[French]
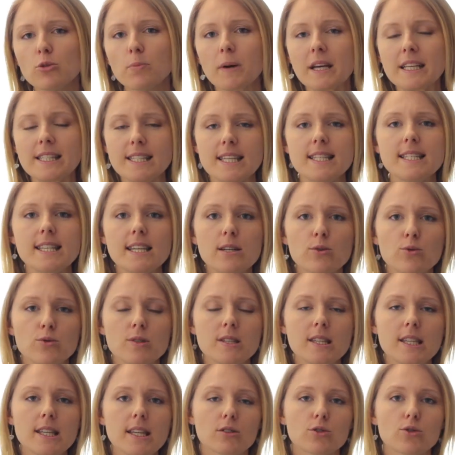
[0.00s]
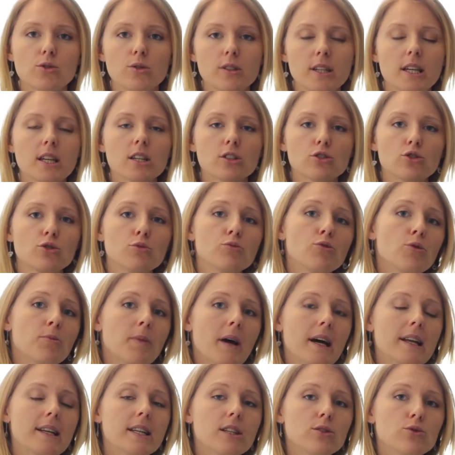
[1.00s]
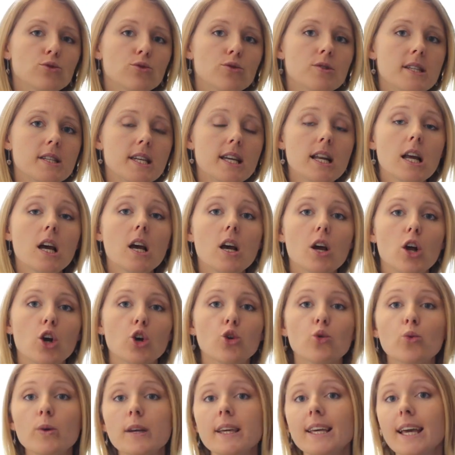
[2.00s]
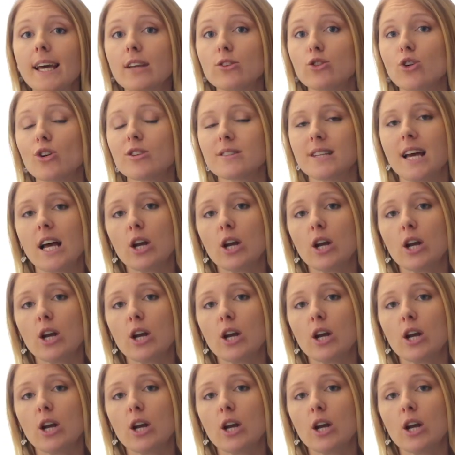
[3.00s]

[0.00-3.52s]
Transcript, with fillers: de préciser aussi, euh, Sonia, quand tu me parlais du style Louis XIV,